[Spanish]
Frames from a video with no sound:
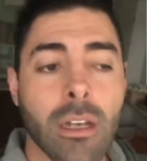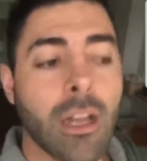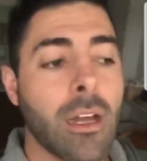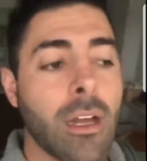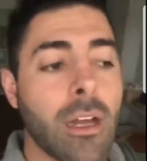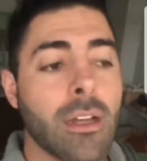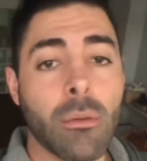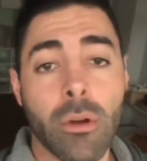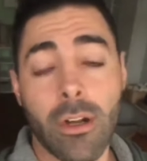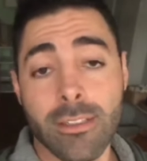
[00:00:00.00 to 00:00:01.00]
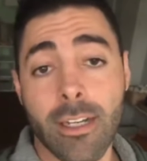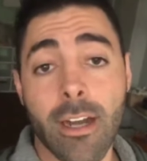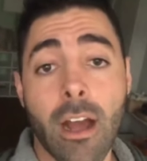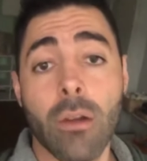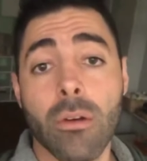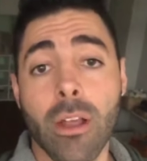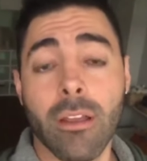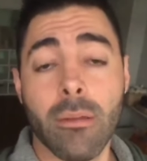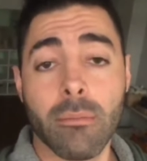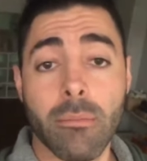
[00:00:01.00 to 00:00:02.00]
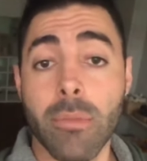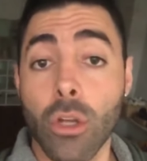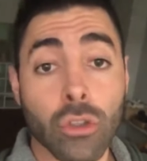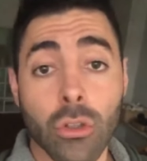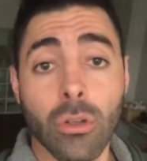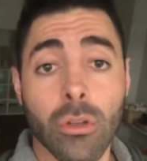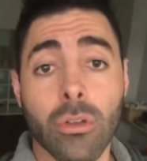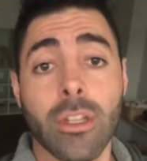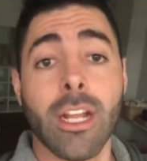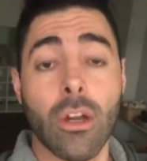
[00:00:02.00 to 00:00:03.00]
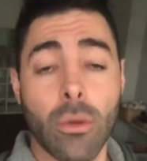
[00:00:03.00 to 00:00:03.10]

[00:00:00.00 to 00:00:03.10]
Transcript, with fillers: Y la, bueno, la Serenazgo que vio todo